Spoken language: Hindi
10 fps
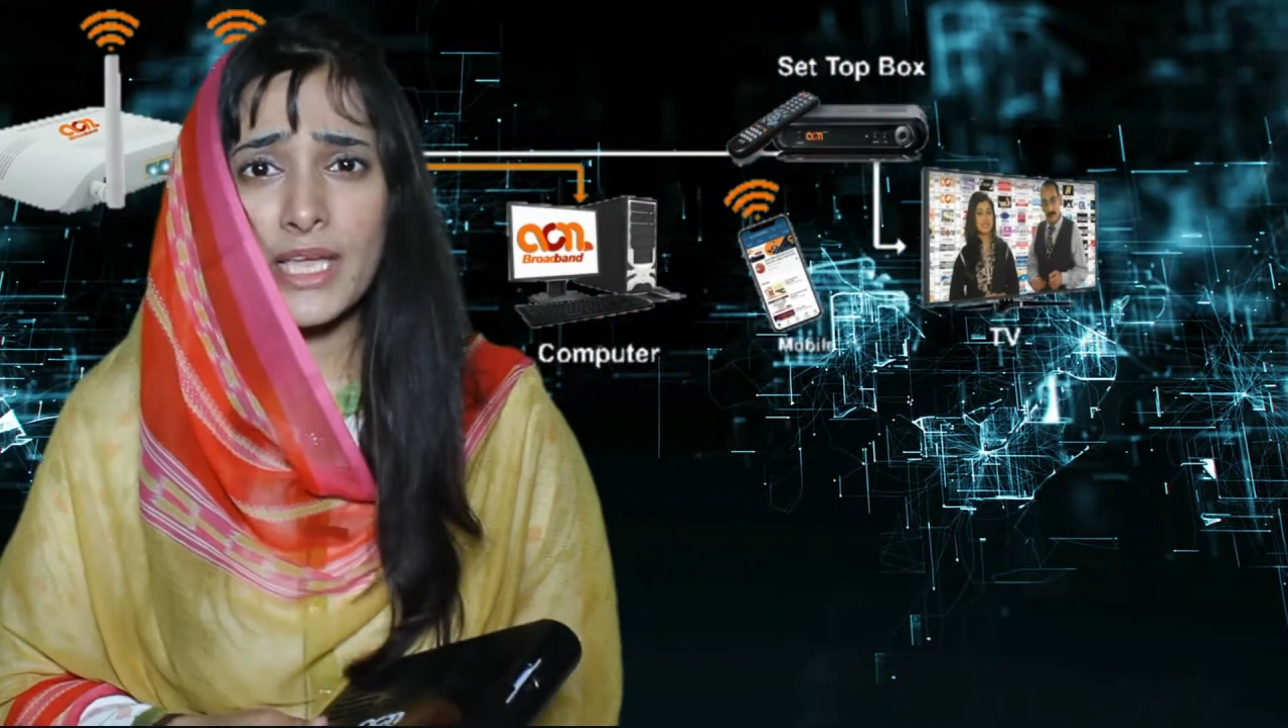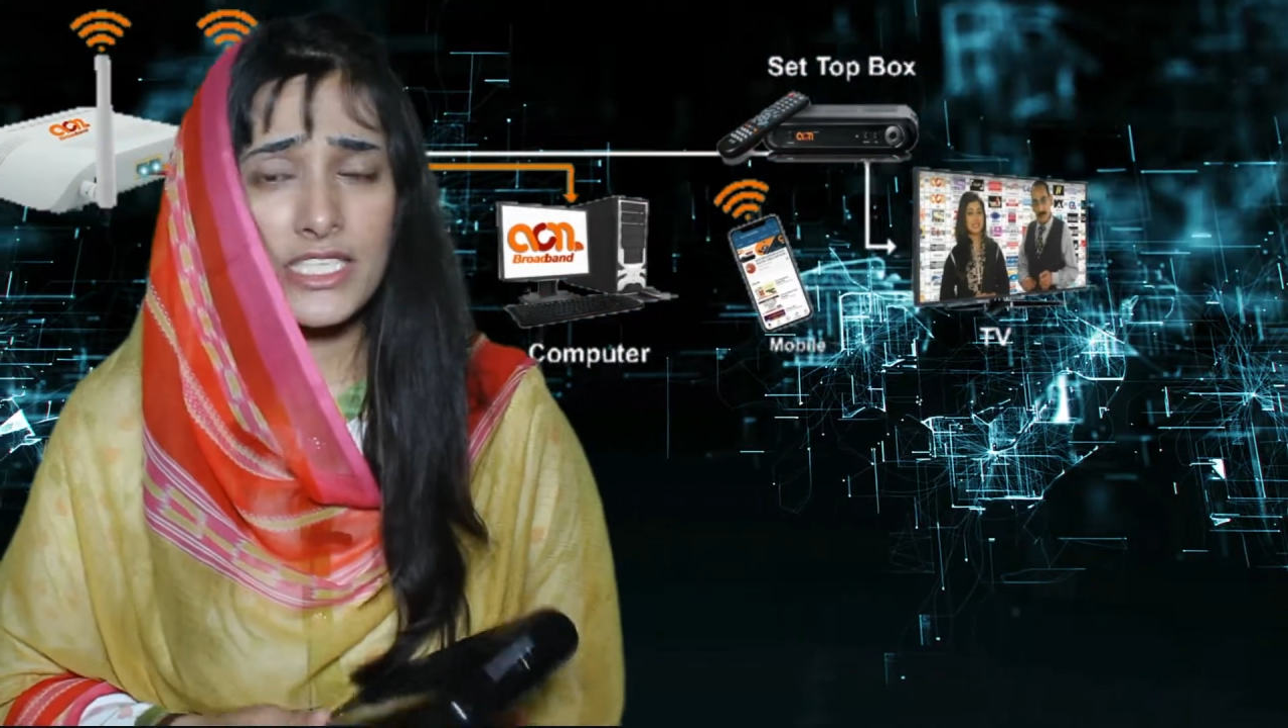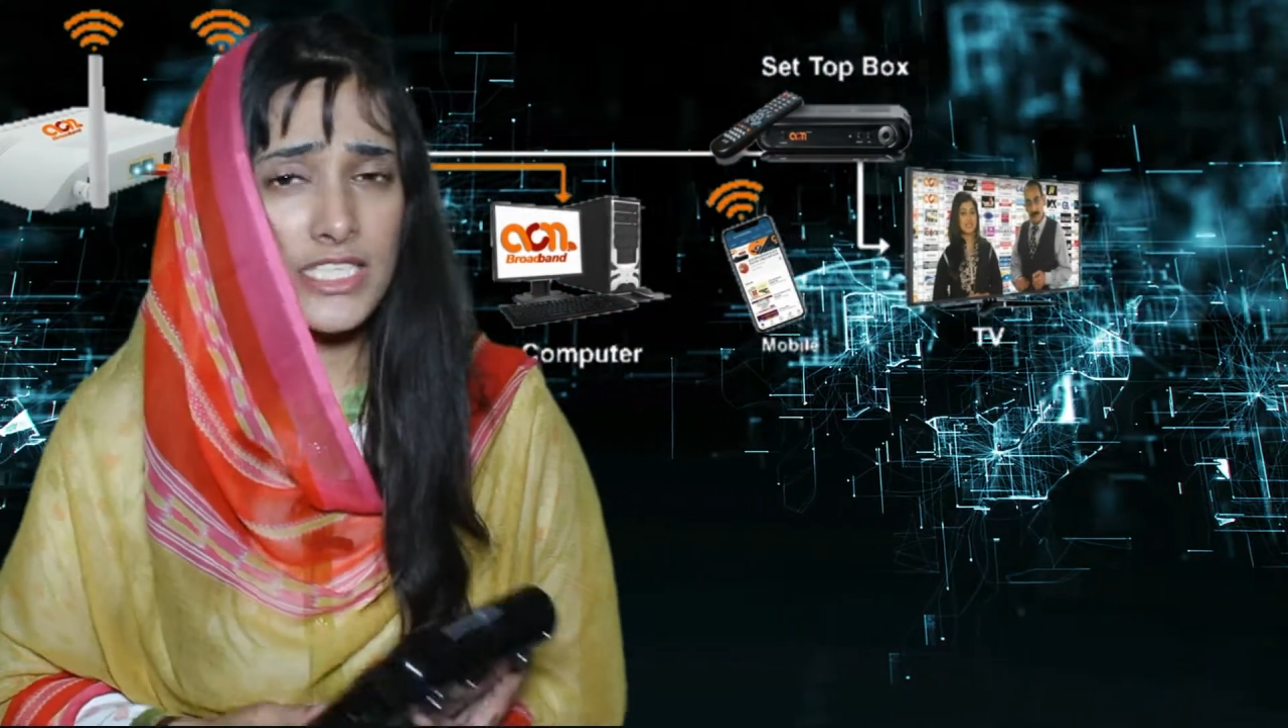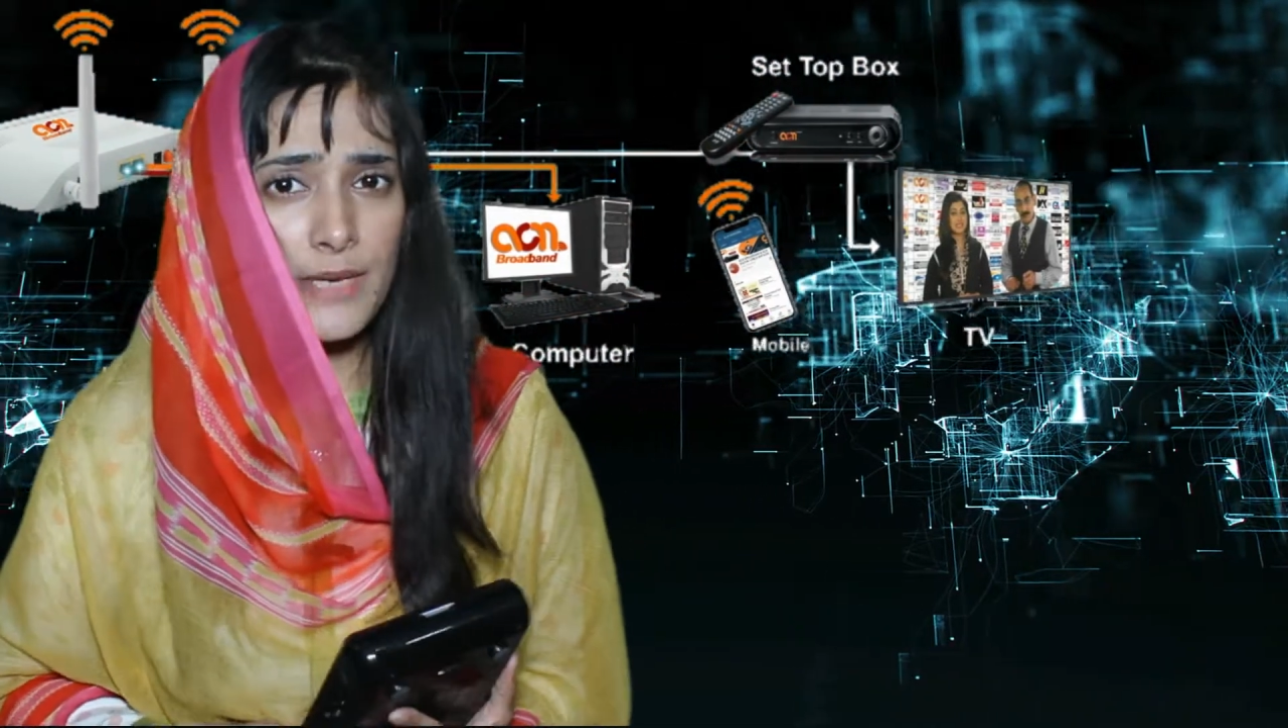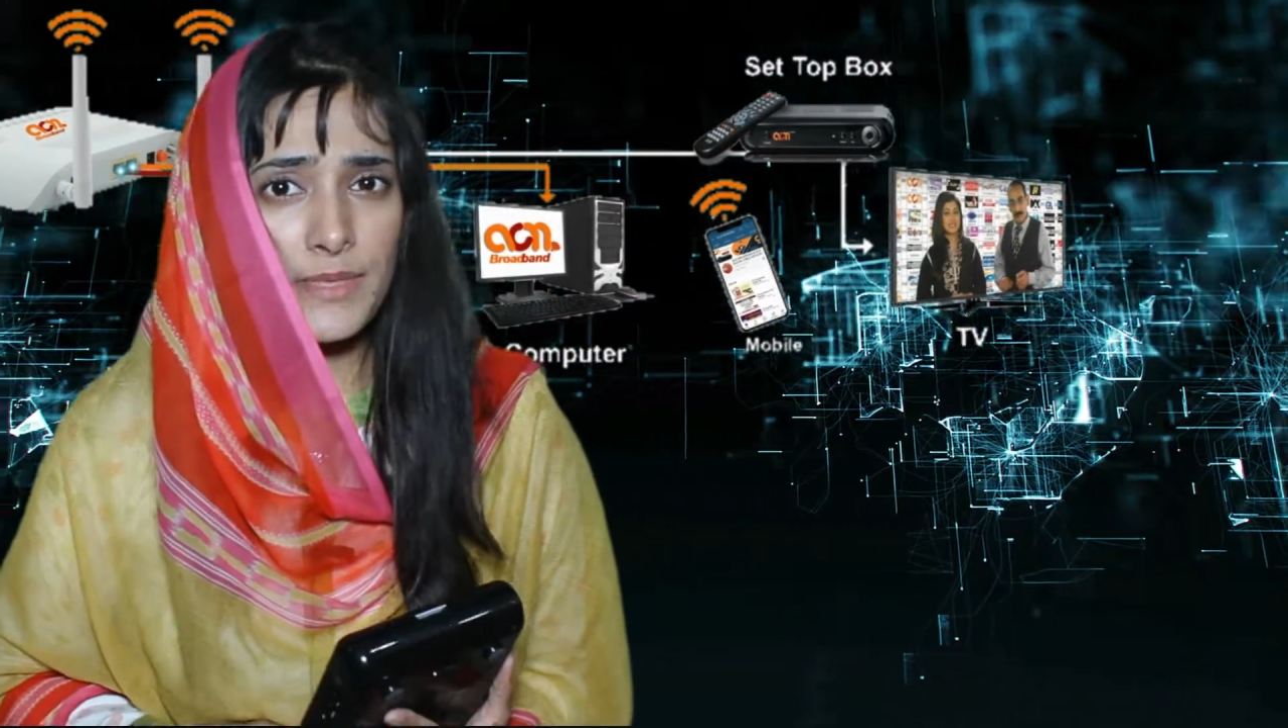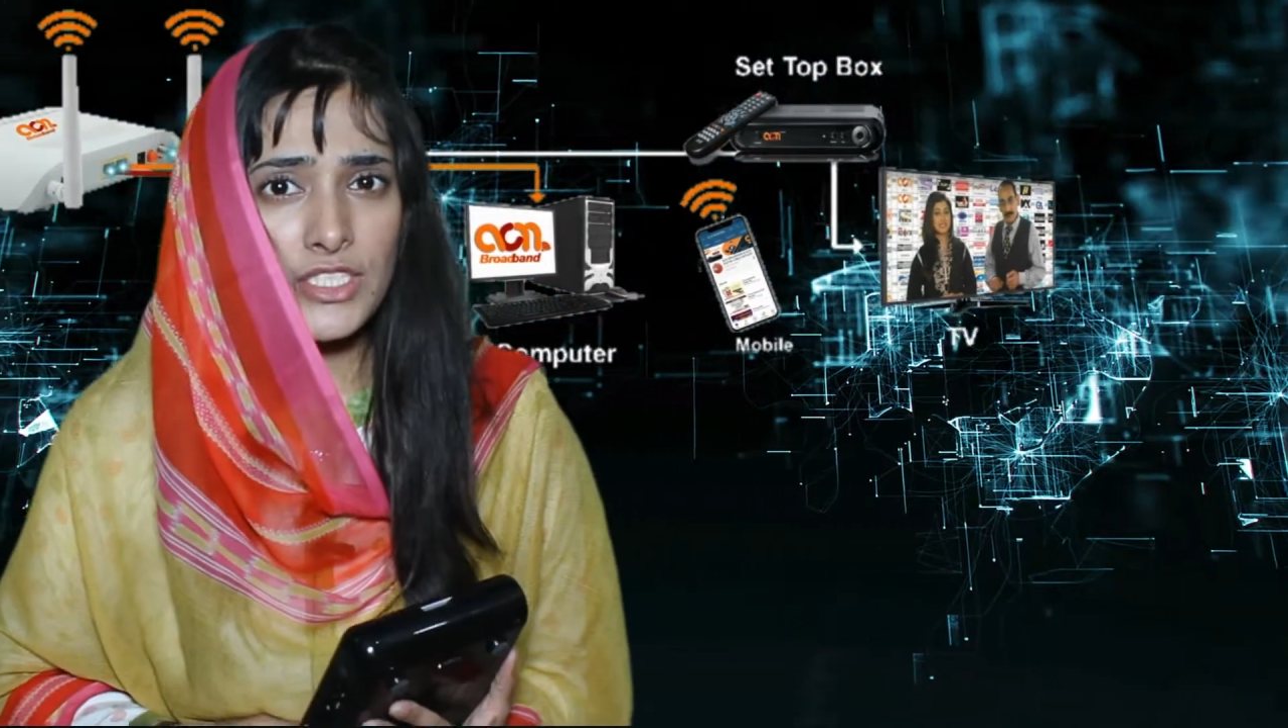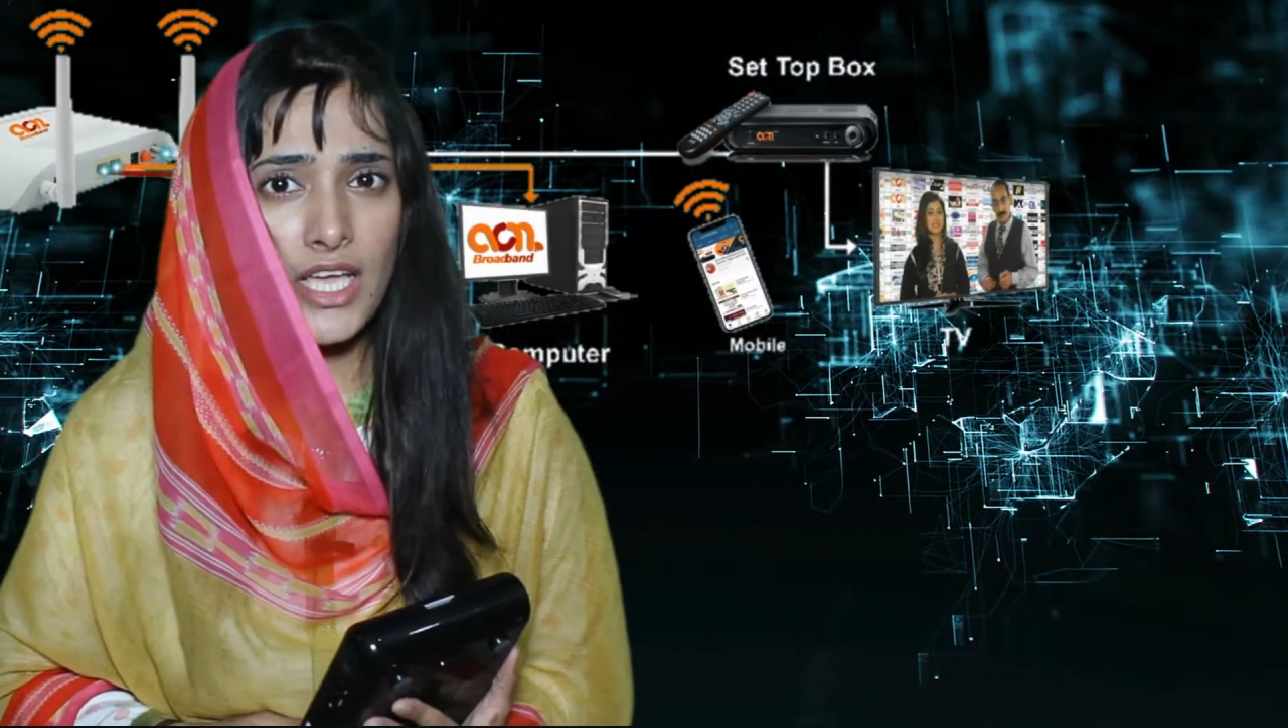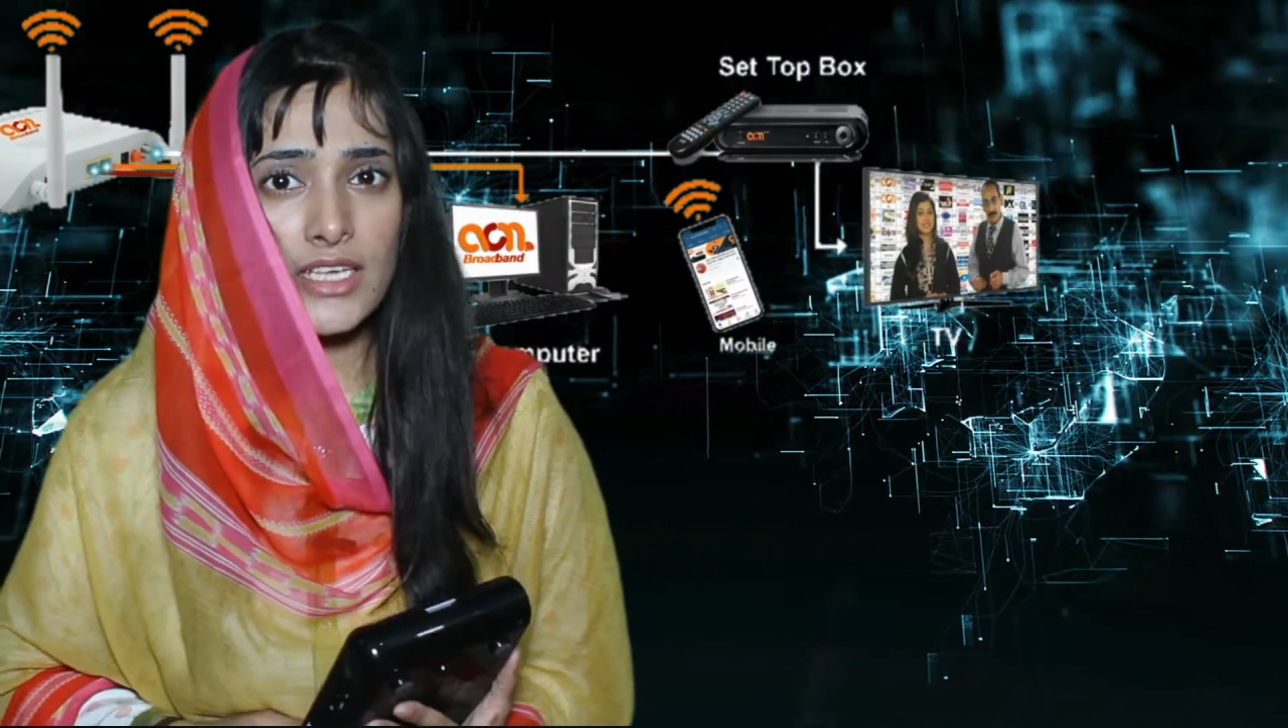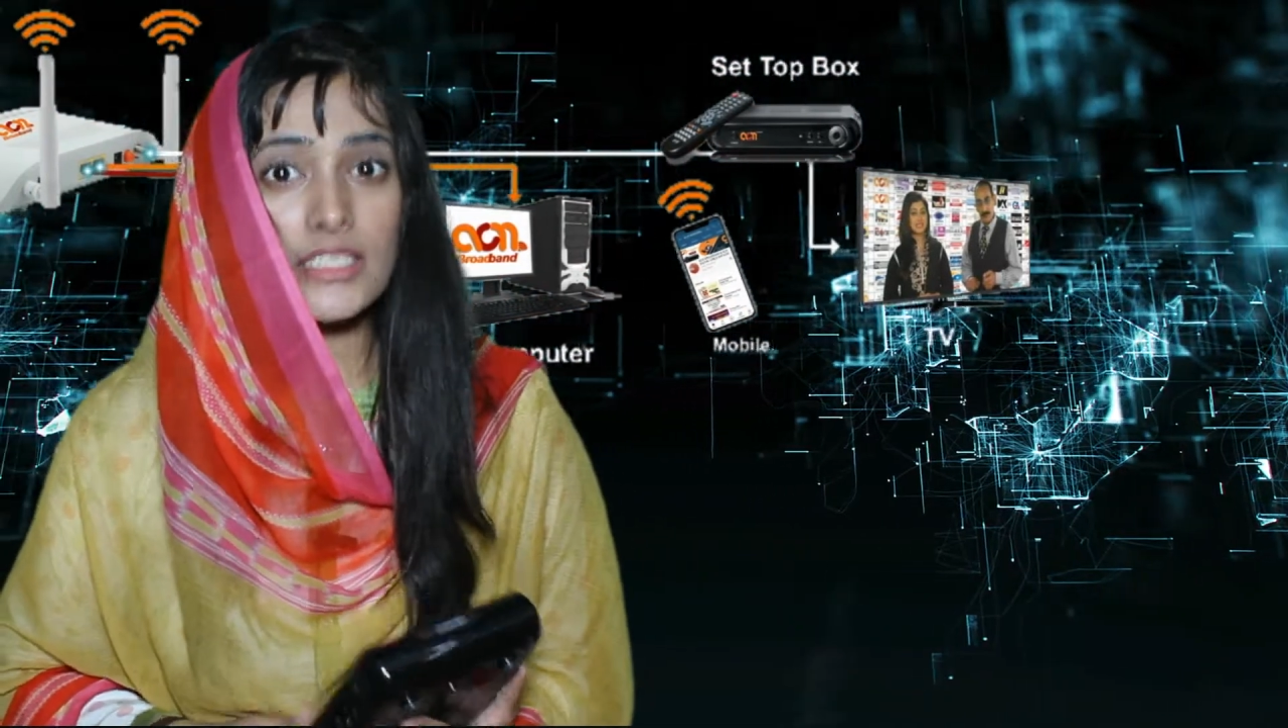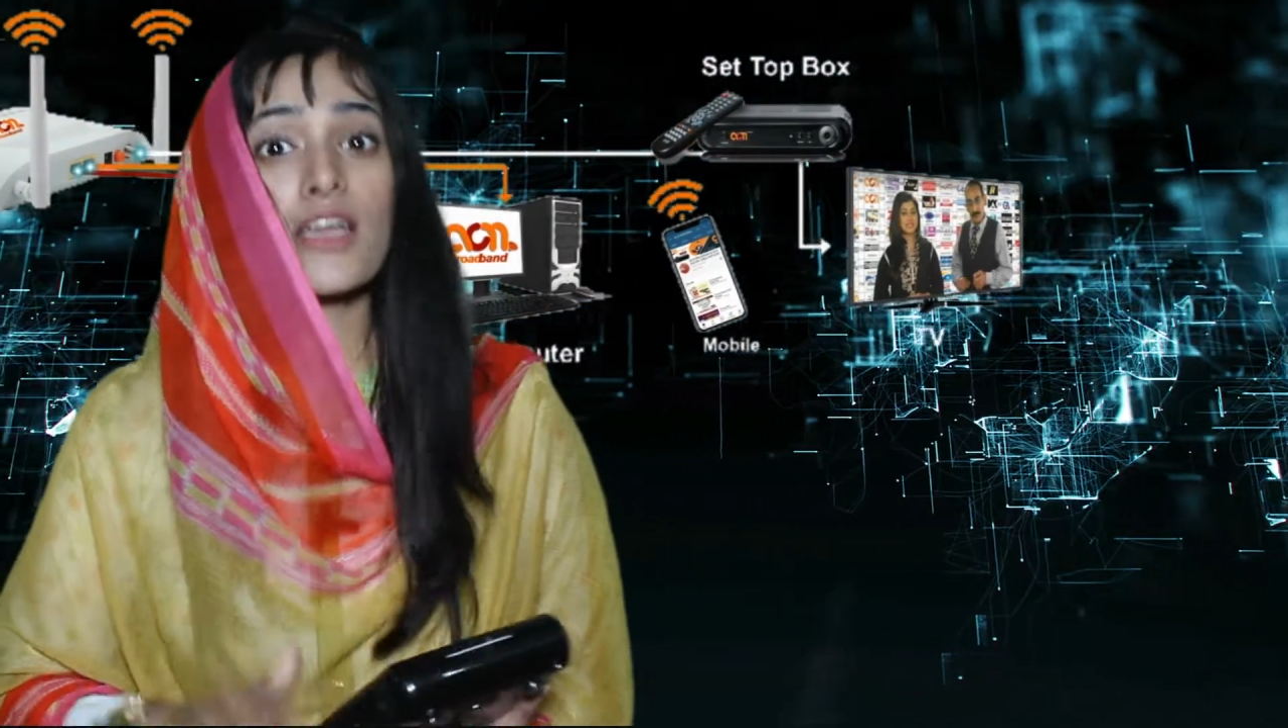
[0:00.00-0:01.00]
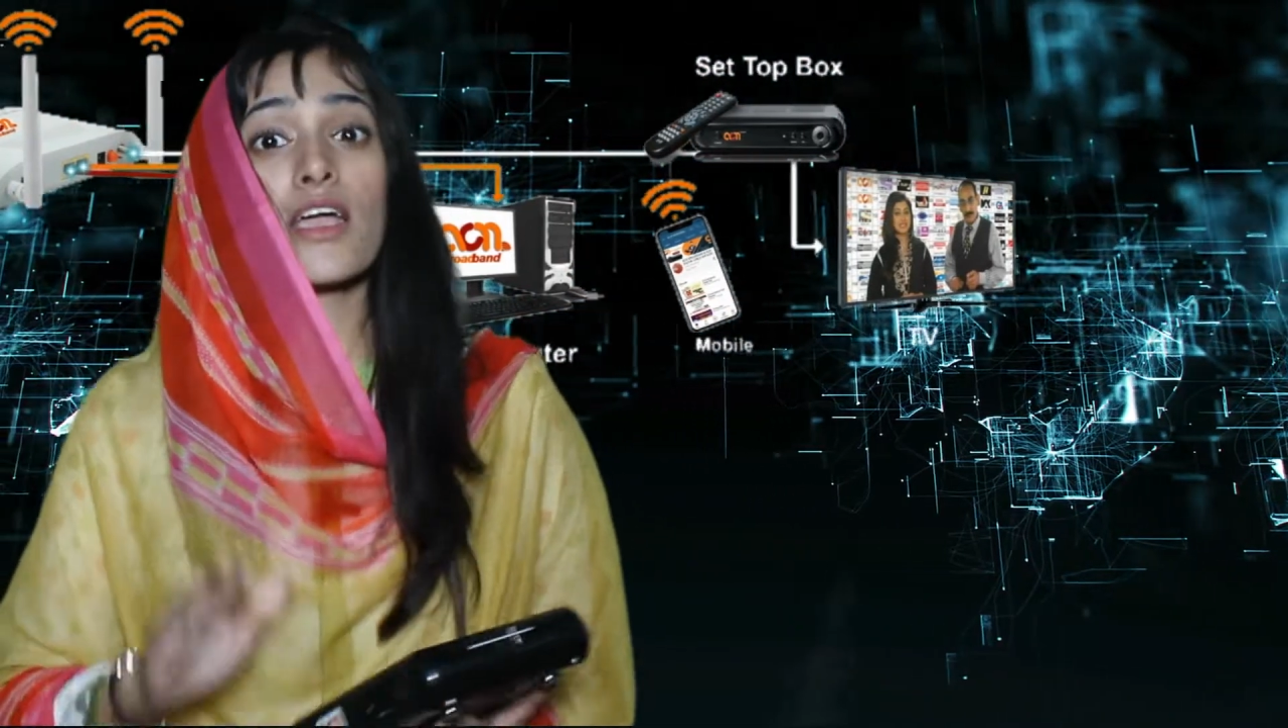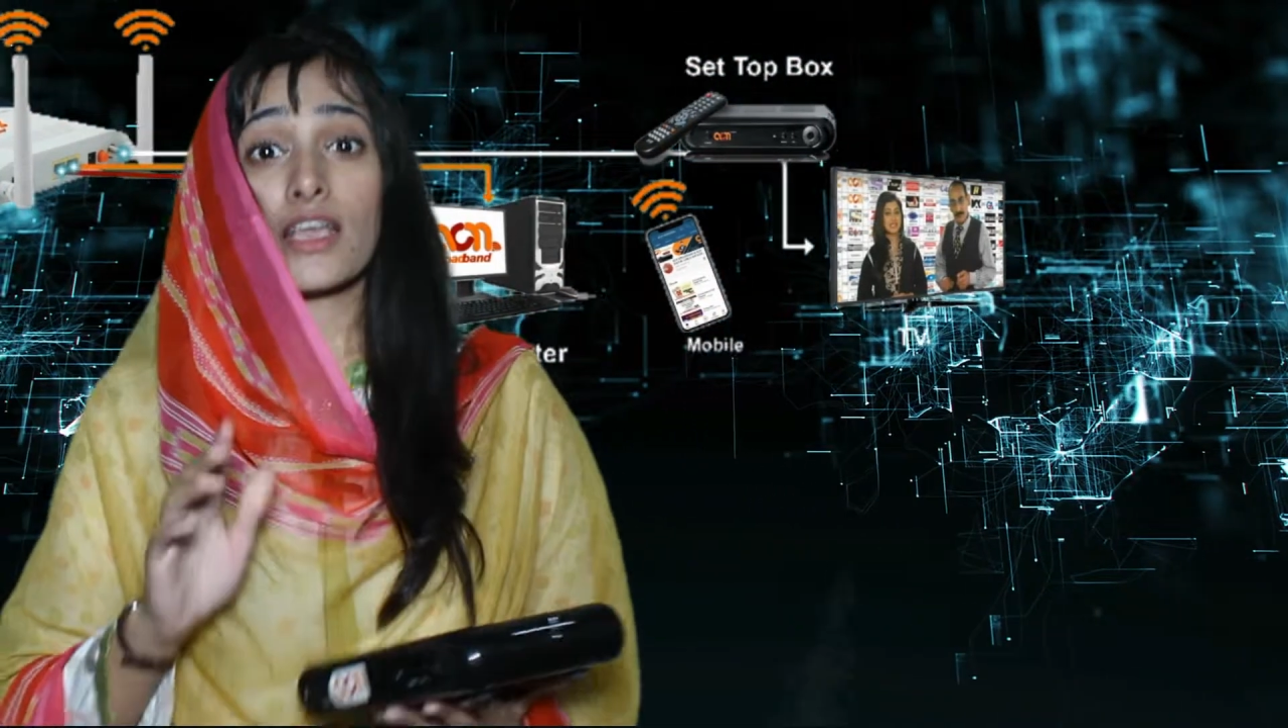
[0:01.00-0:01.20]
एंटरटेनमेंट चैनल्स